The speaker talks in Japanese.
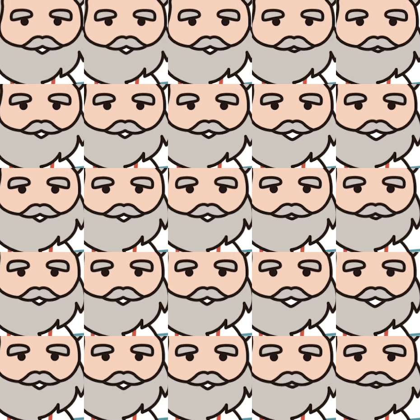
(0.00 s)
な国で
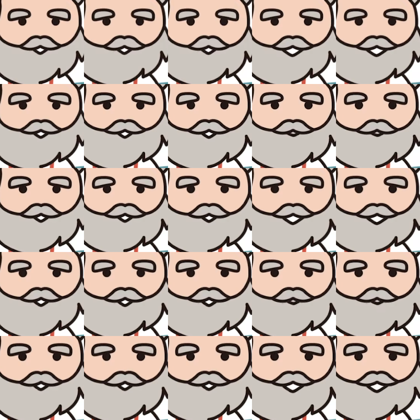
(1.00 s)
暮らした経験
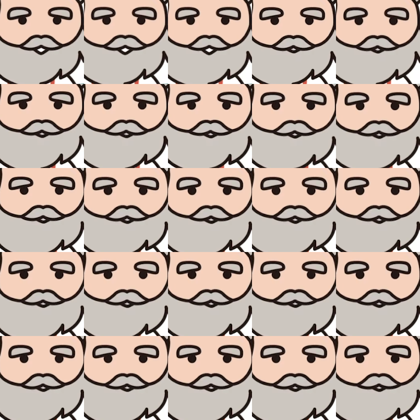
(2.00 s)
があります